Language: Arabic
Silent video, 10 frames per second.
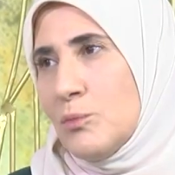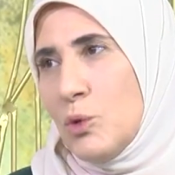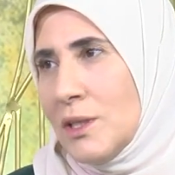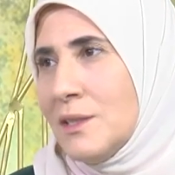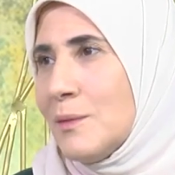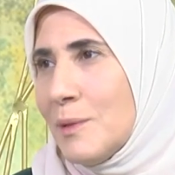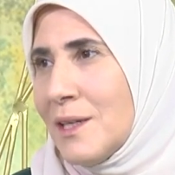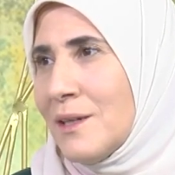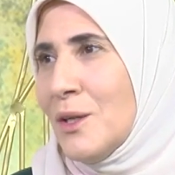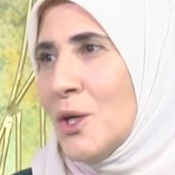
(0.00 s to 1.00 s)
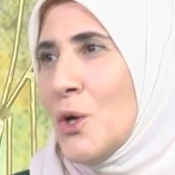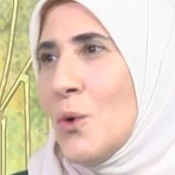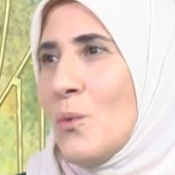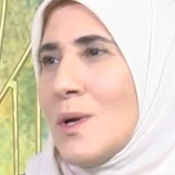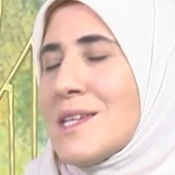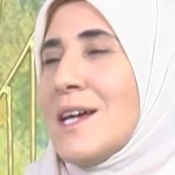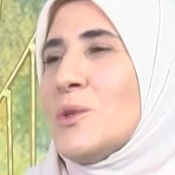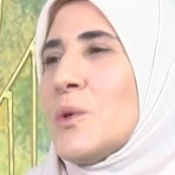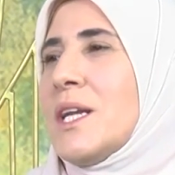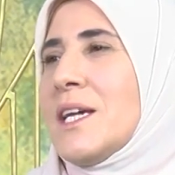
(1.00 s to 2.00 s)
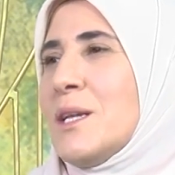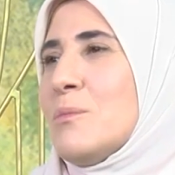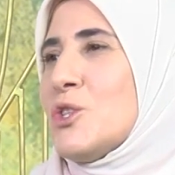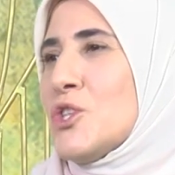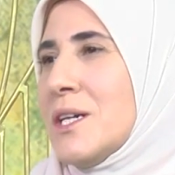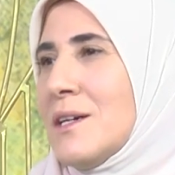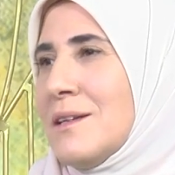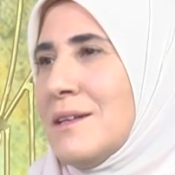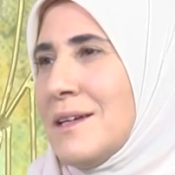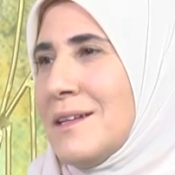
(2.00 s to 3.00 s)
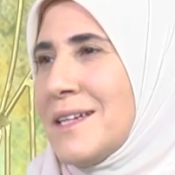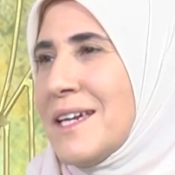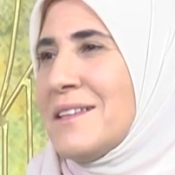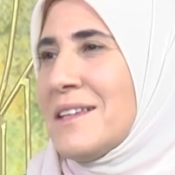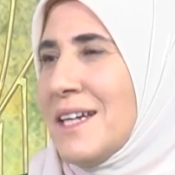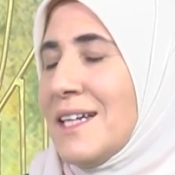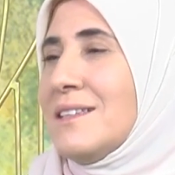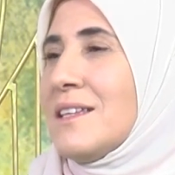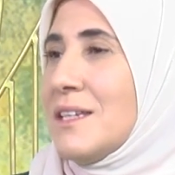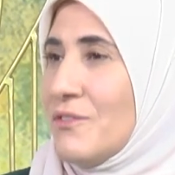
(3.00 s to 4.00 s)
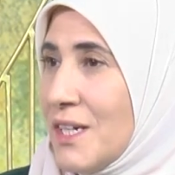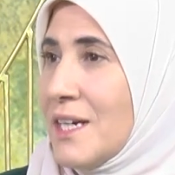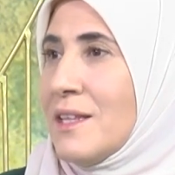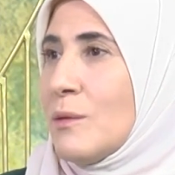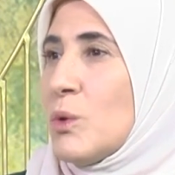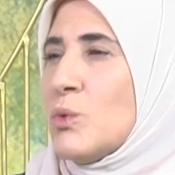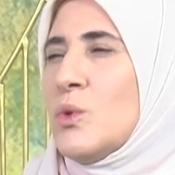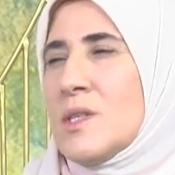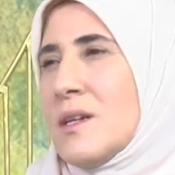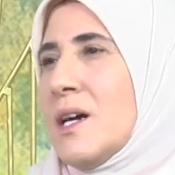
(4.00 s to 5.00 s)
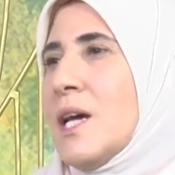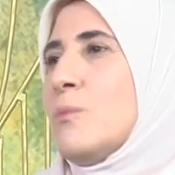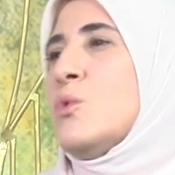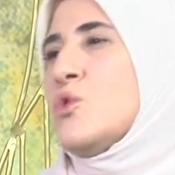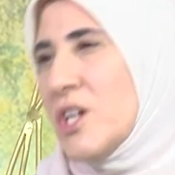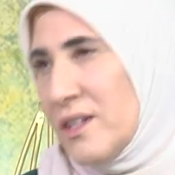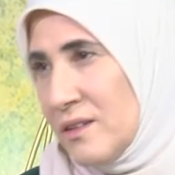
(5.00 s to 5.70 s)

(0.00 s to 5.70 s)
مقدمة وسأترك لك المجال لكي تتحدثي في هذا الموضوع صراحة الموجع